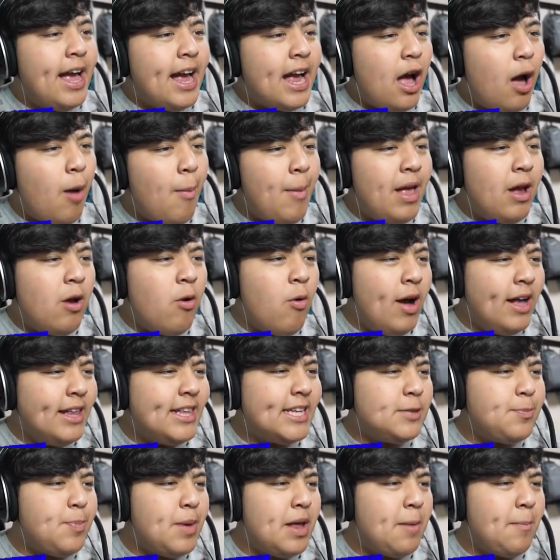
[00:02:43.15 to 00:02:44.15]
Calma aí,
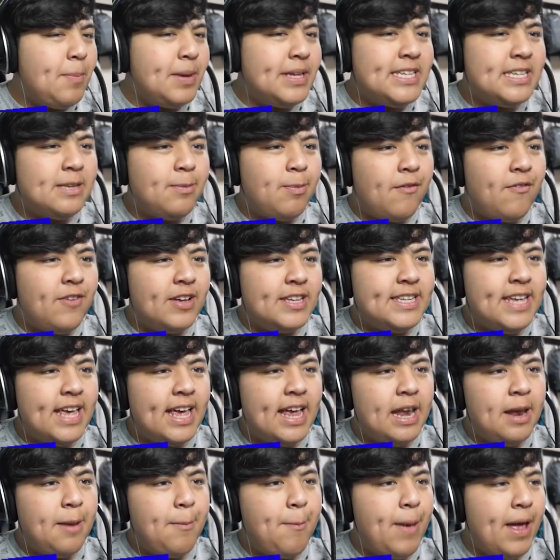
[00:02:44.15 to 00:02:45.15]
quantas penas precisa pra fazer
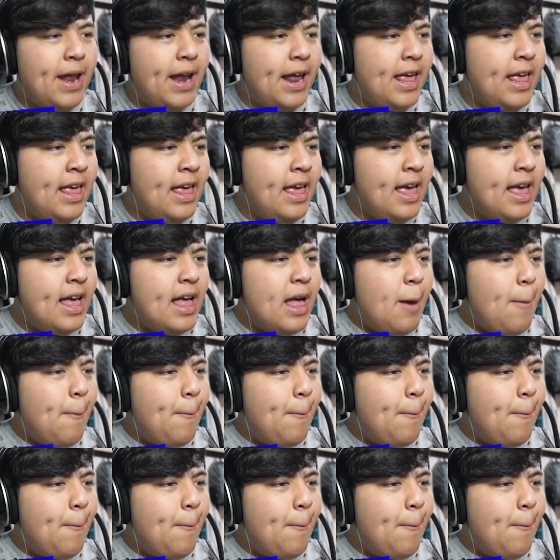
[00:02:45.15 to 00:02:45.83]
ele? Pera aí.